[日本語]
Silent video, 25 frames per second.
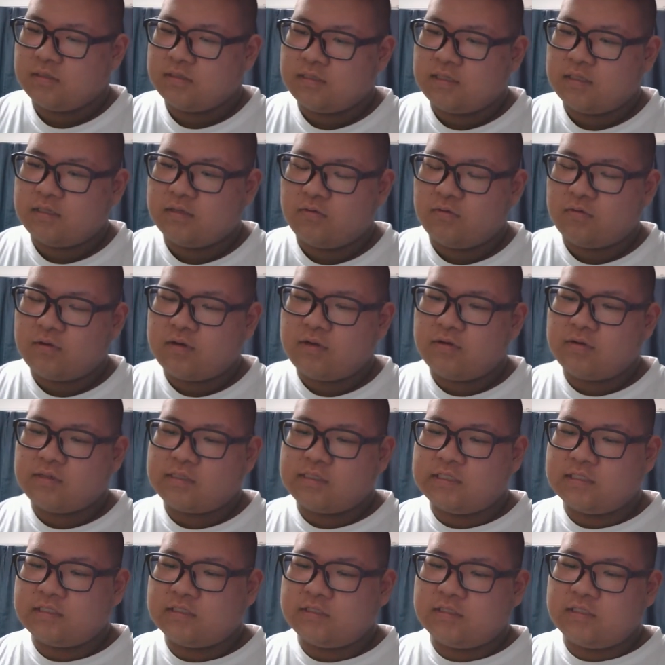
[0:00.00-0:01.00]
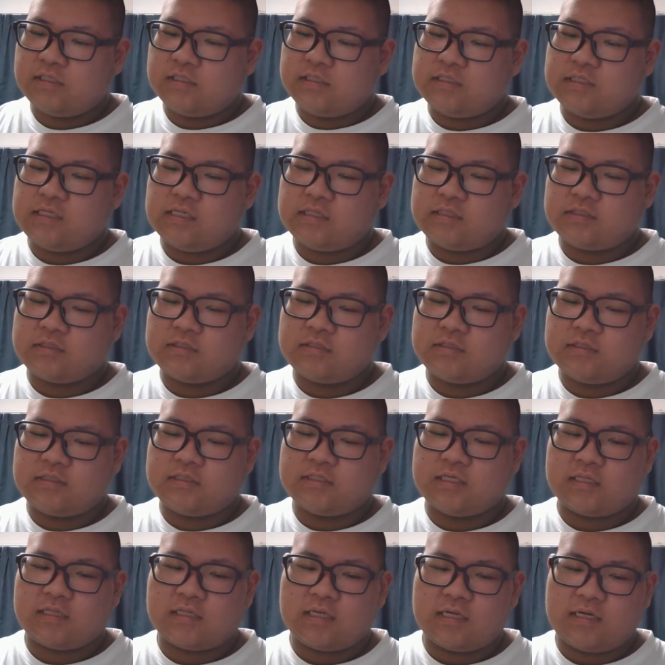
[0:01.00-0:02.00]
だね、俺を基準にして作っ
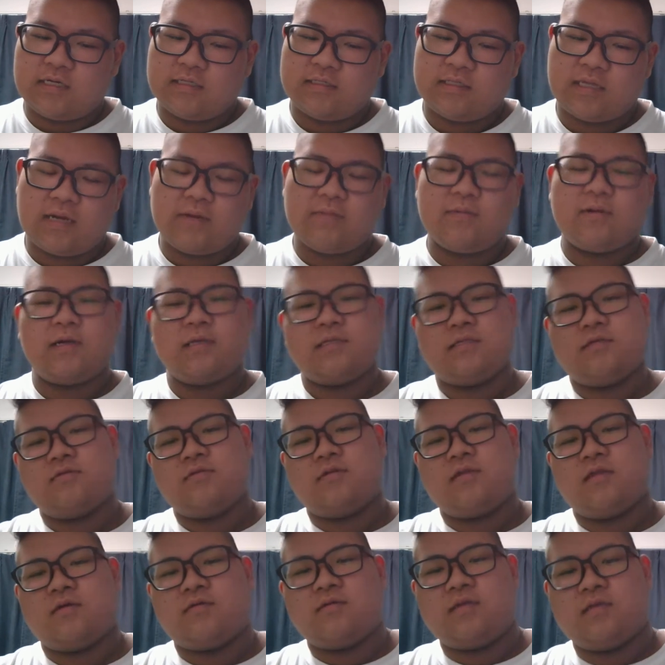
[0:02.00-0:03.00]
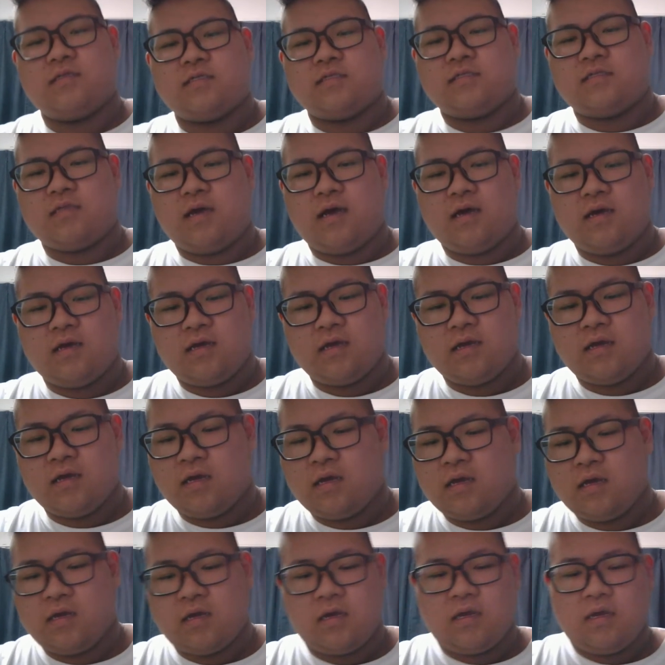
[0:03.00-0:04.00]
ちゃってから誰も買ってくれなくなっちゃった。
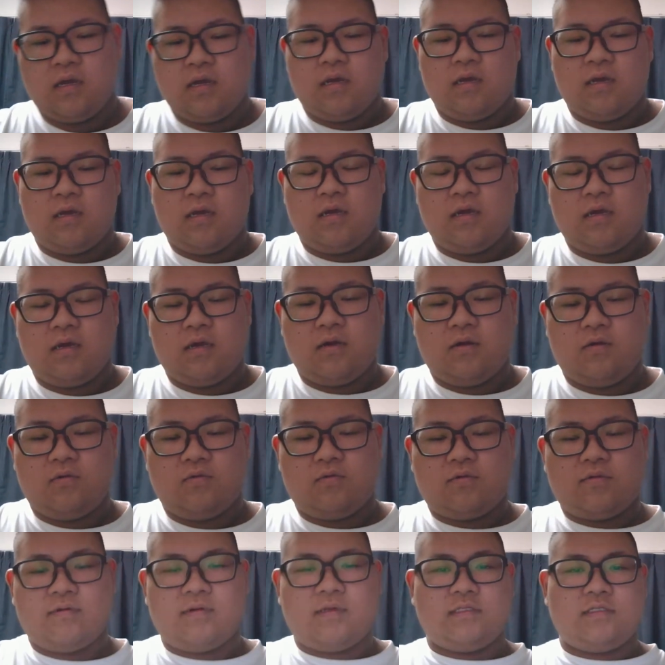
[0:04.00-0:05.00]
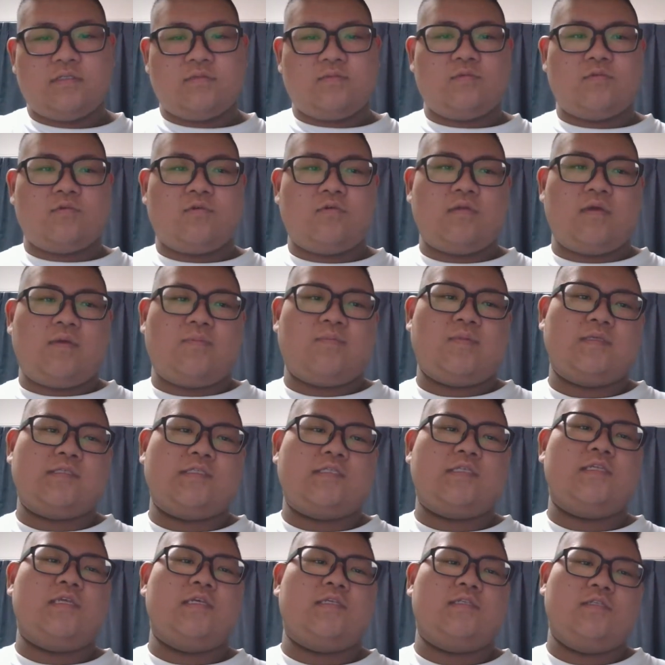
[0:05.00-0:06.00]
うん。俺は自分のことやっぱ好
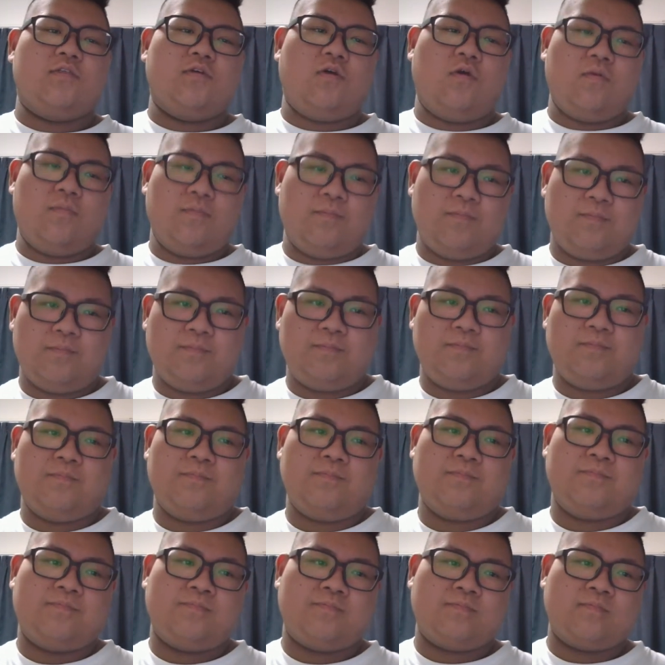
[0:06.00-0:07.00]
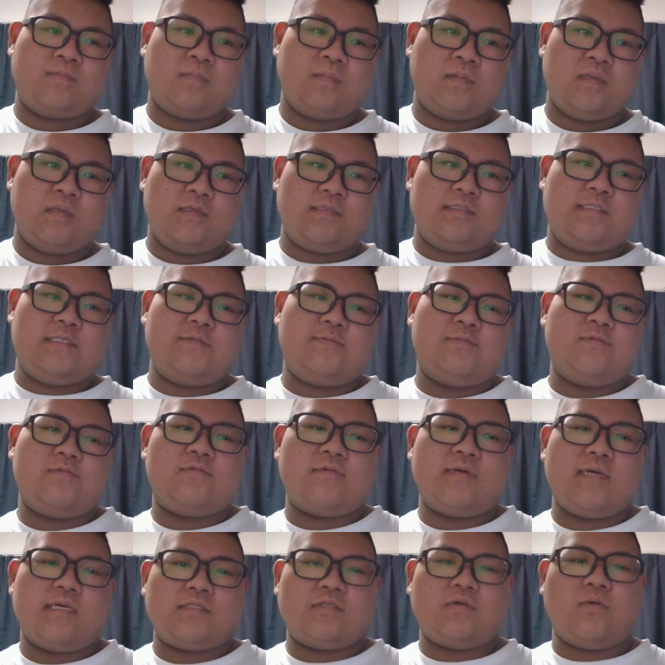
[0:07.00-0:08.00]
きですよ。うん。自分
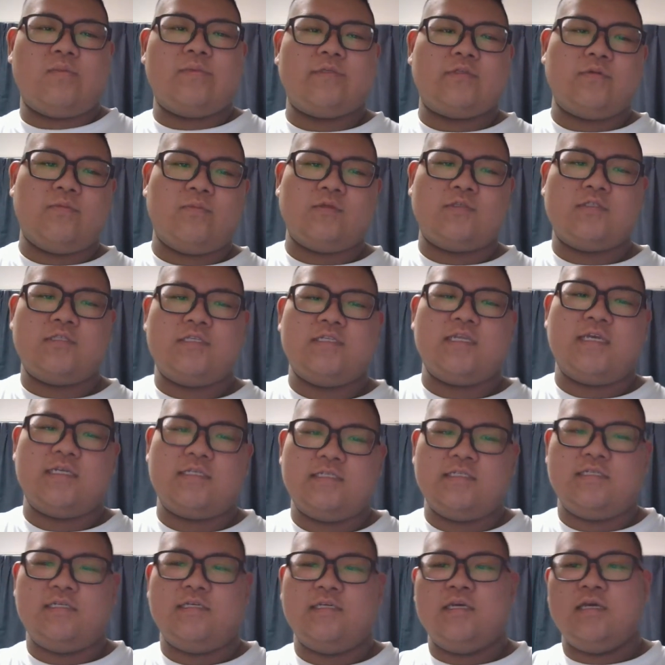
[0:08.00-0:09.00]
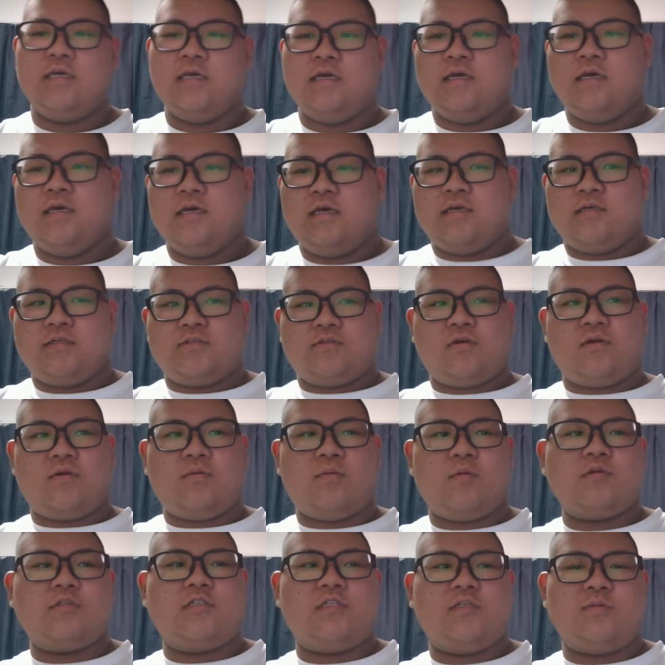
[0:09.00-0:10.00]
はそもそも好きだし、それ
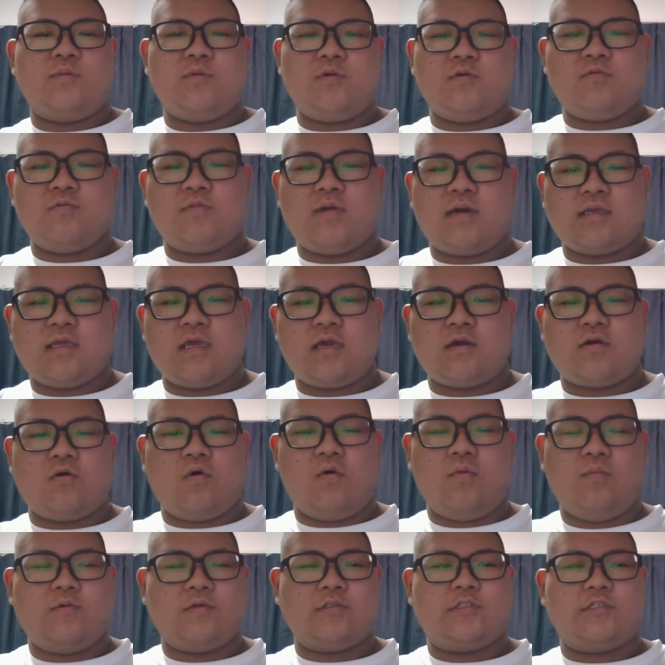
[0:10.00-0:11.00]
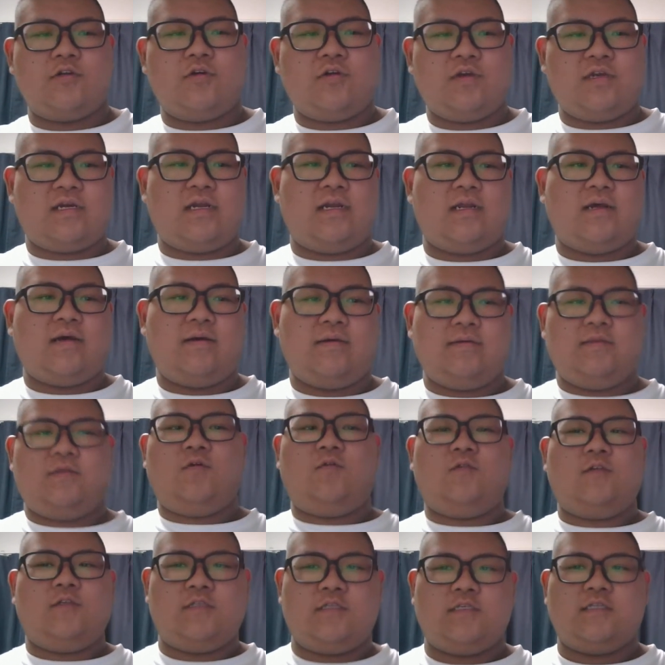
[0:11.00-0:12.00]
も自分は結構面白いから
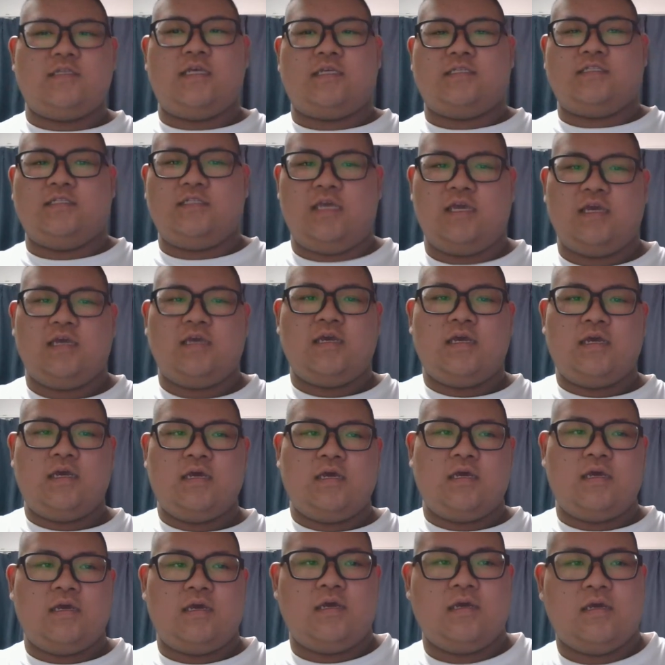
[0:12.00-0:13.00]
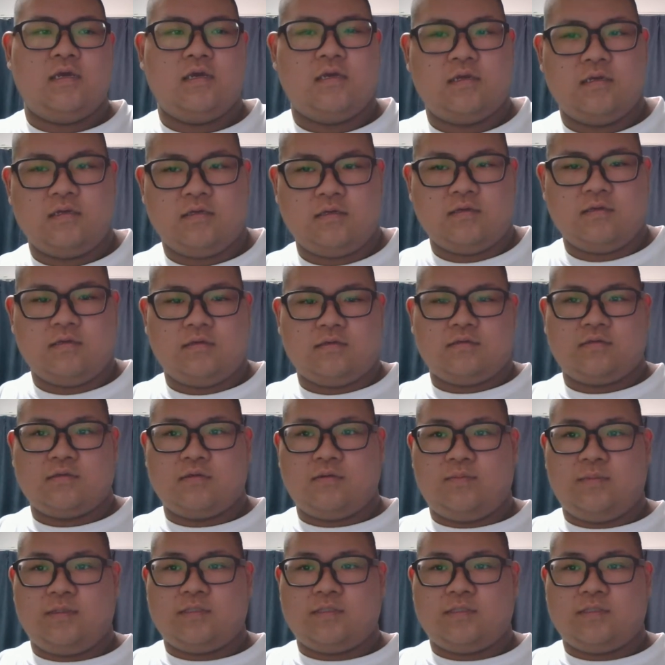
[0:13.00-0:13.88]
より好きだしね。うん。